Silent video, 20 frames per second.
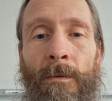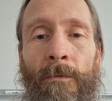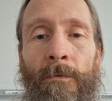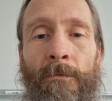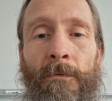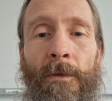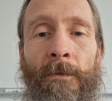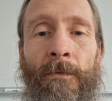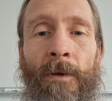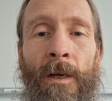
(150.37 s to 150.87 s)

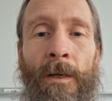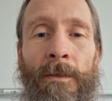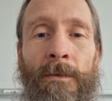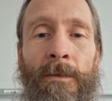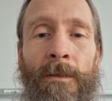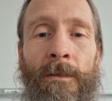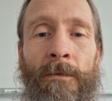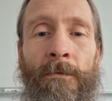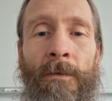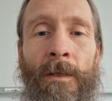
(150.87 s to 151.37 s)
wie weit
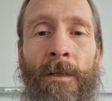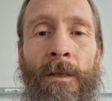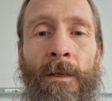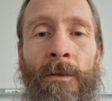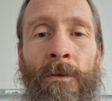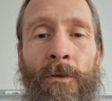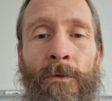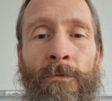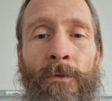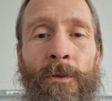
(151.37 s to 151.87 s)
sind wir dann
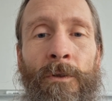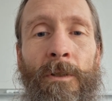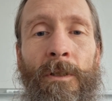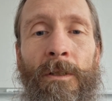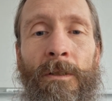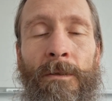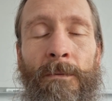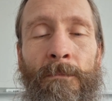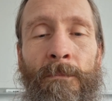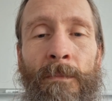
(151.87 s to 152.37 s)
noch von
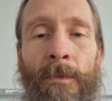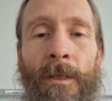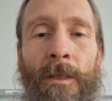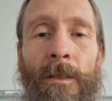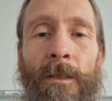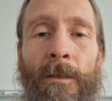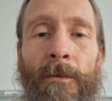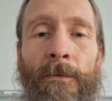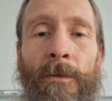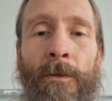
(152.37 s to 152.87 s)
diesem
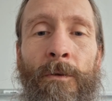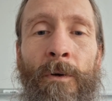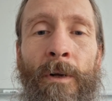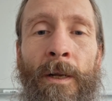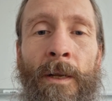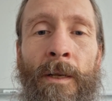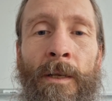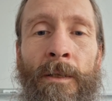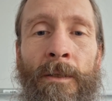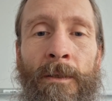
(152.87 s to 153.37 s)

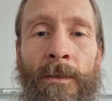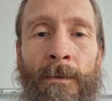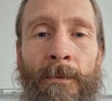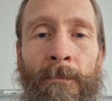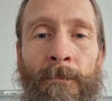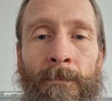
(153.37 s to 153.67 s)
Individuellen?